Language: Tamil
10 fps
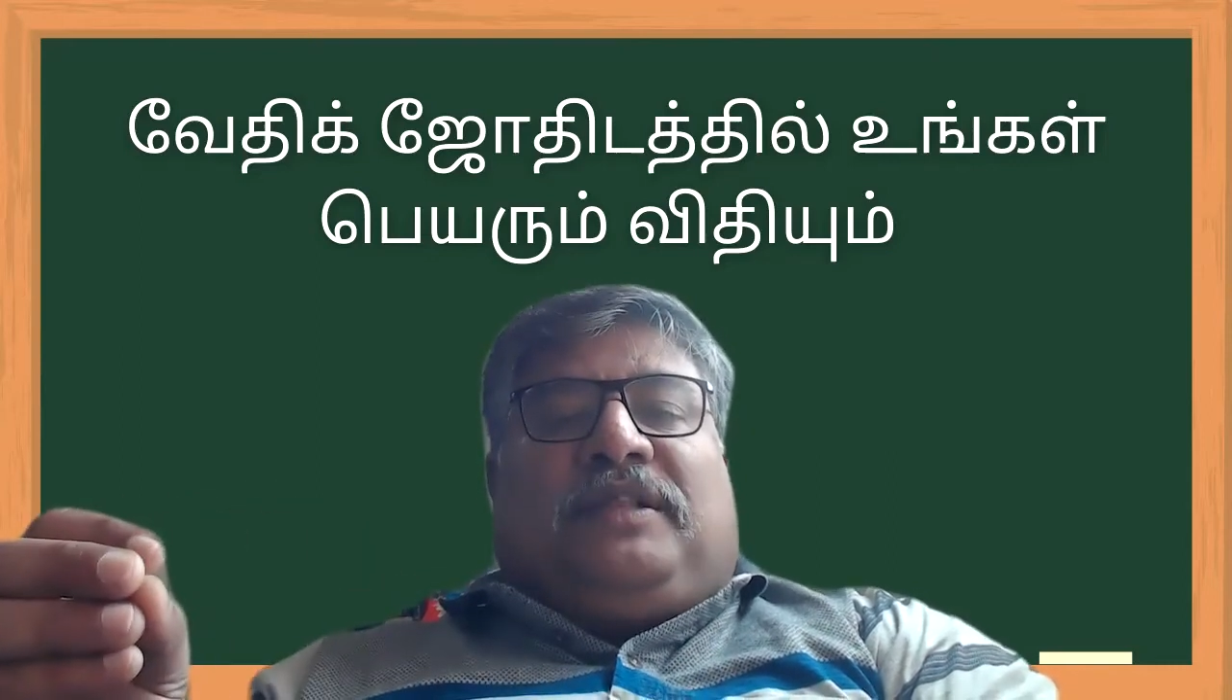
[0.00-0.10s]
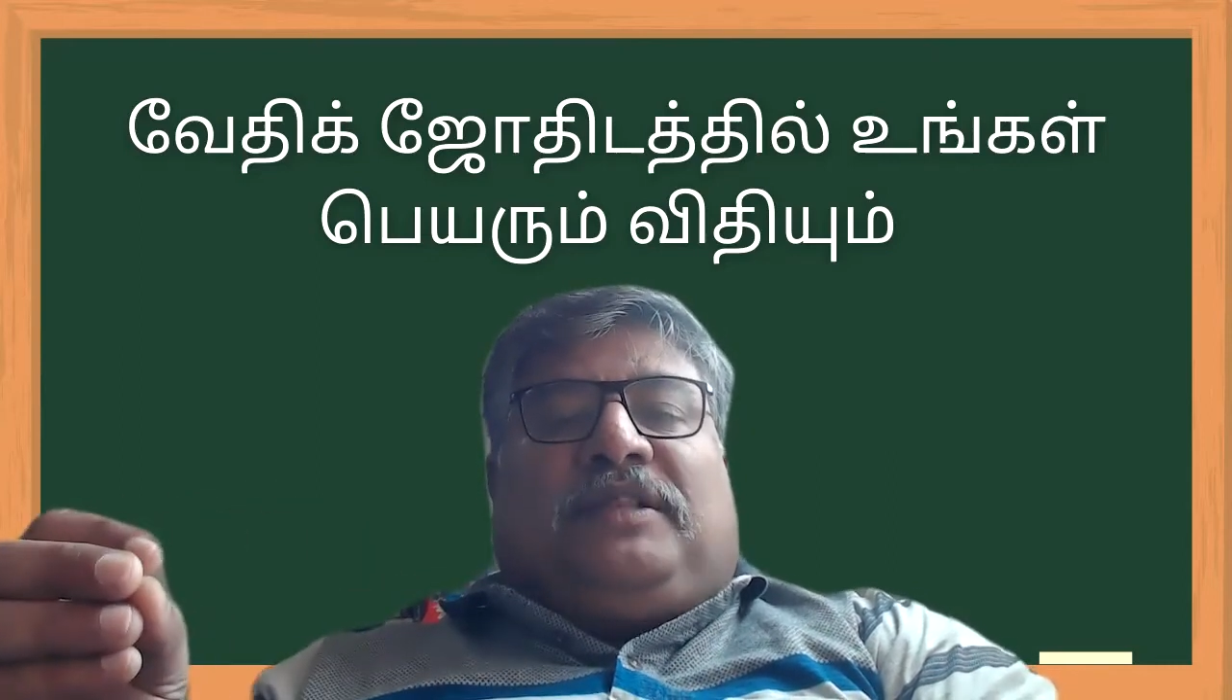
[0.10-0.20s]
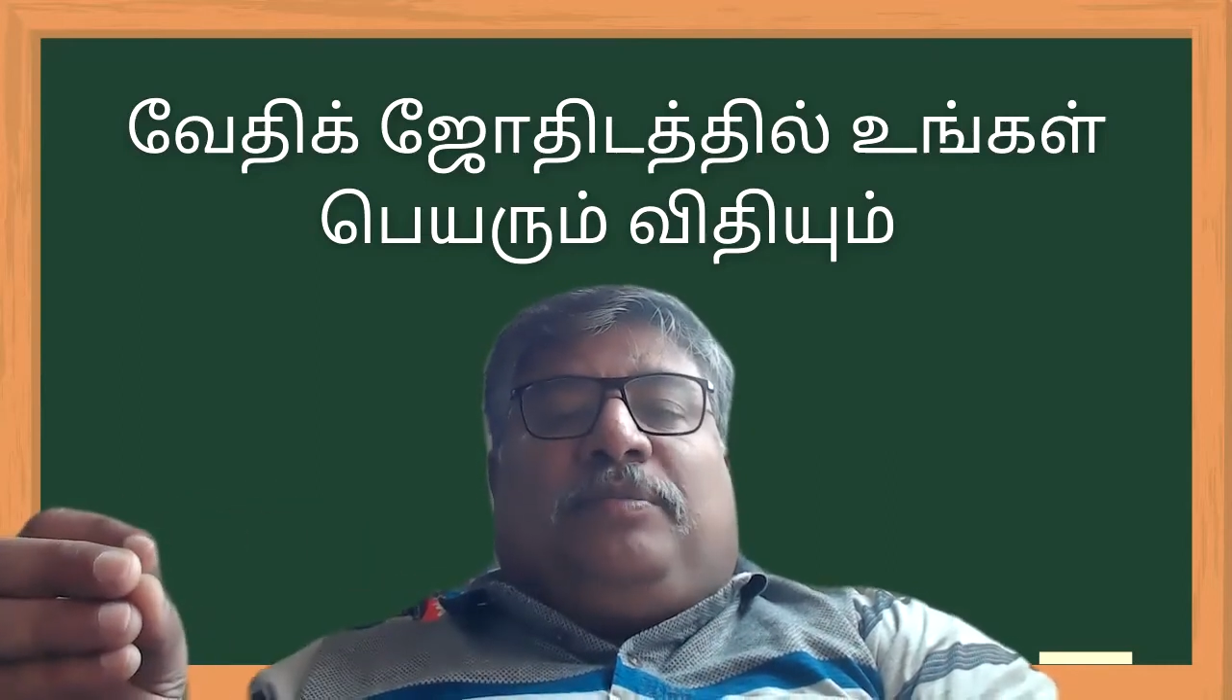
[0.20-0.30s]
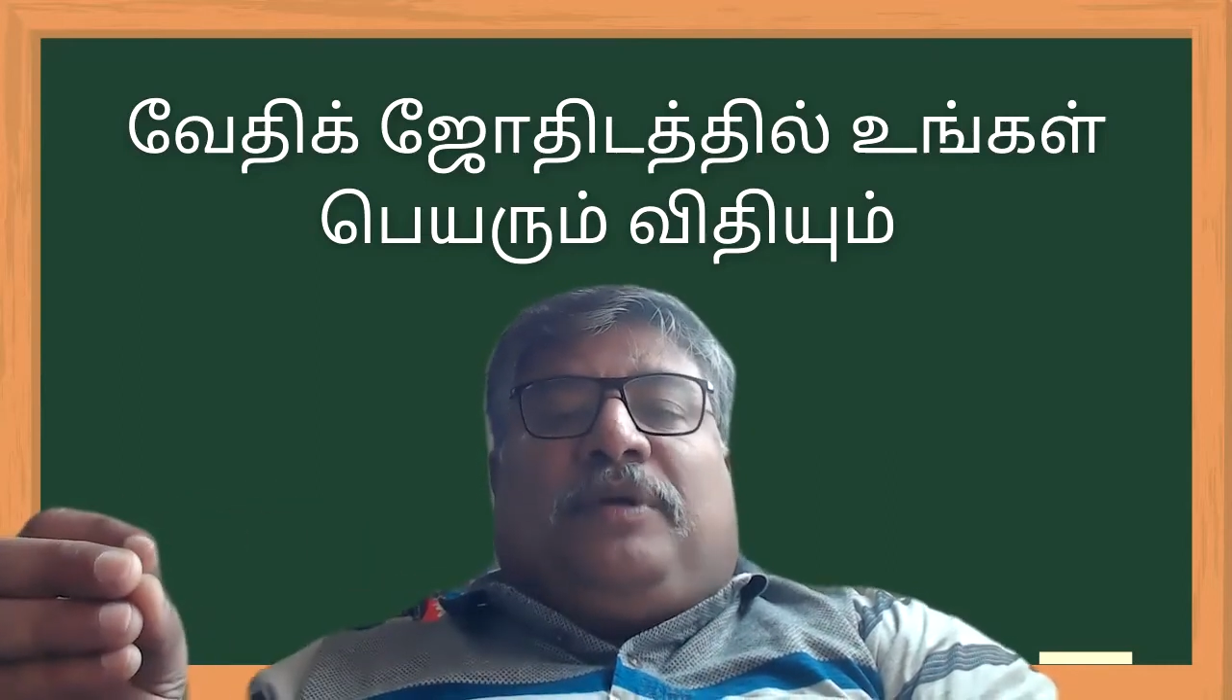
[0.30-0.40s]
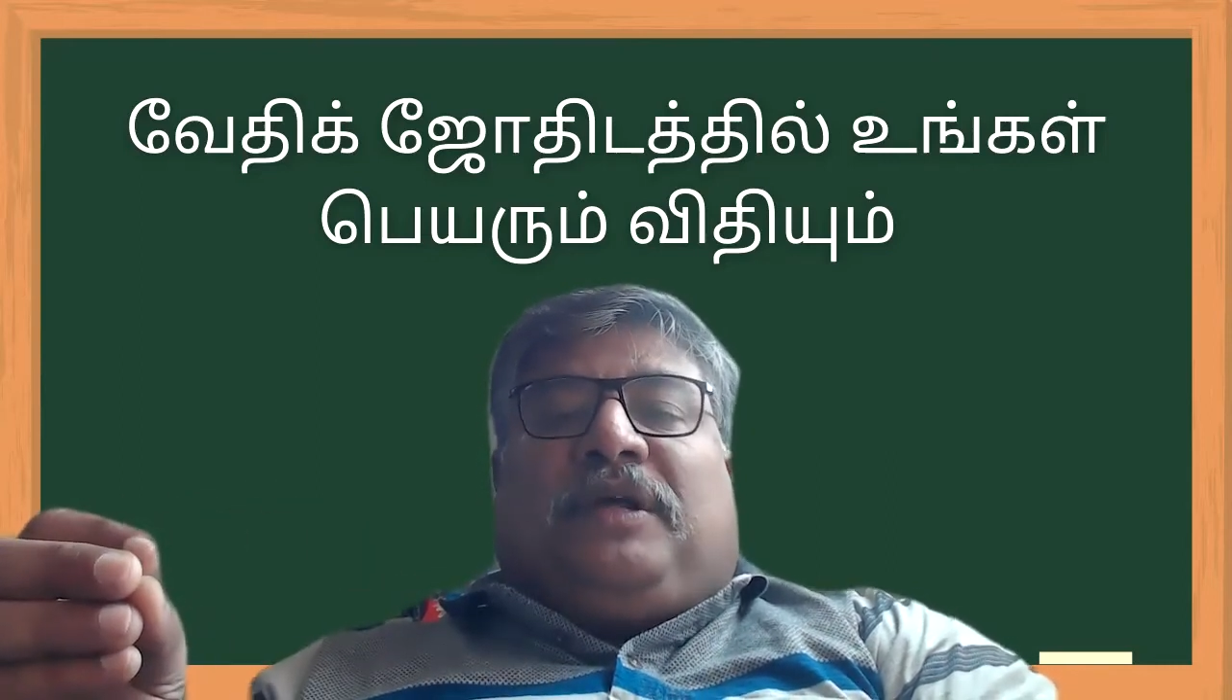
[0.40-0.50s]

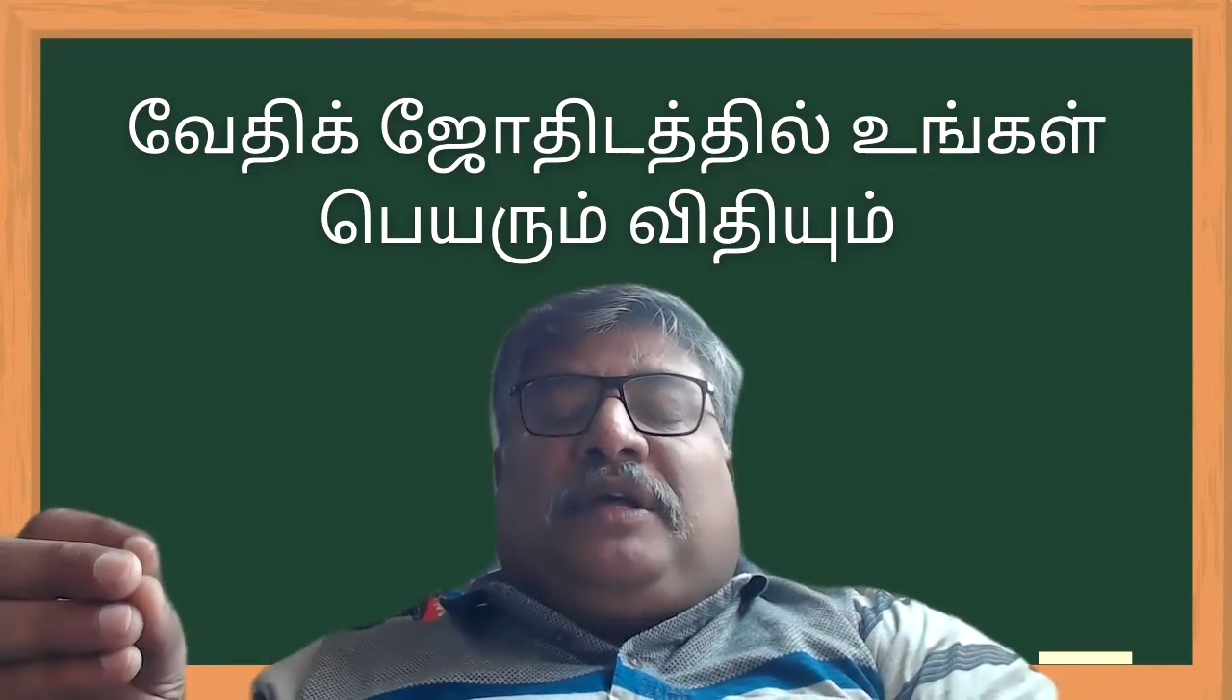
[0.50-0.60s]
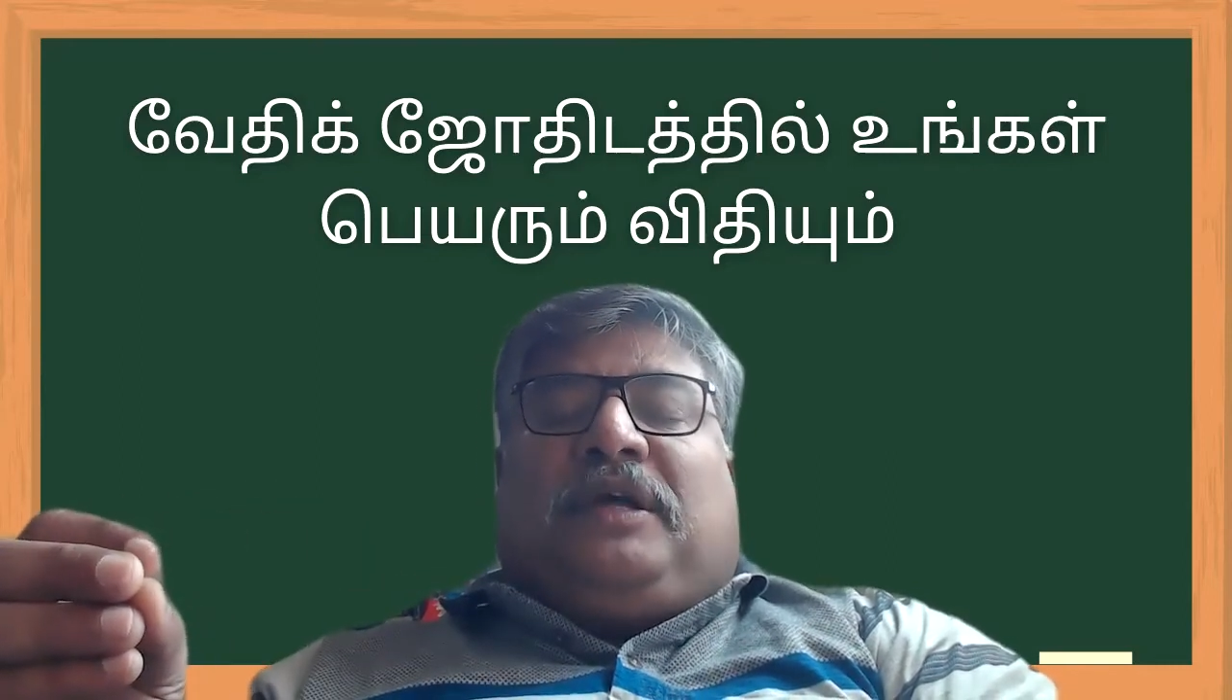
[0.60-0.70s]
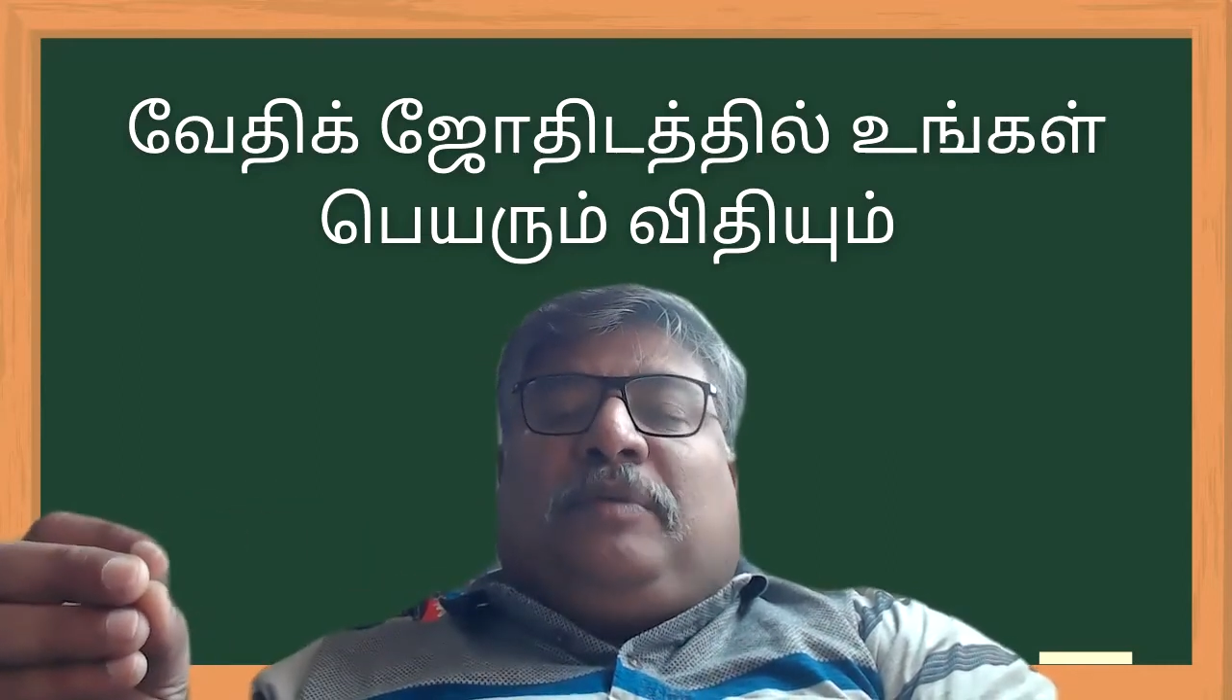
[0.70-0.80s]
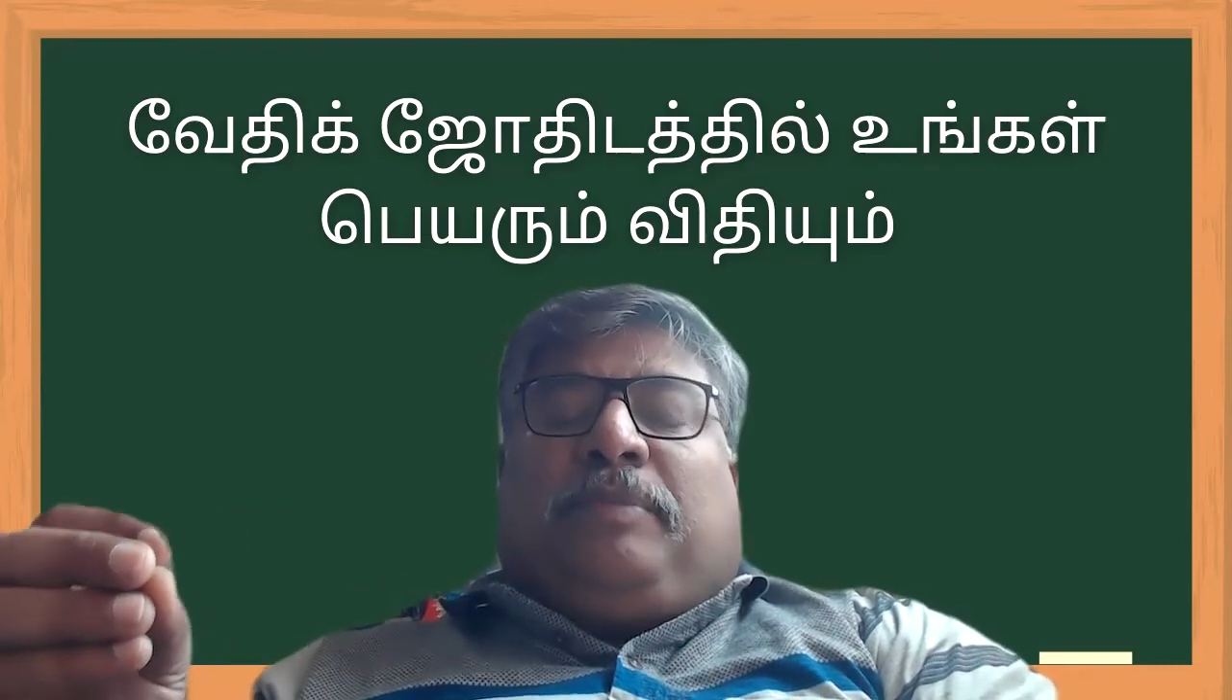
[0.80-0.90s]
வைத்த பிறகு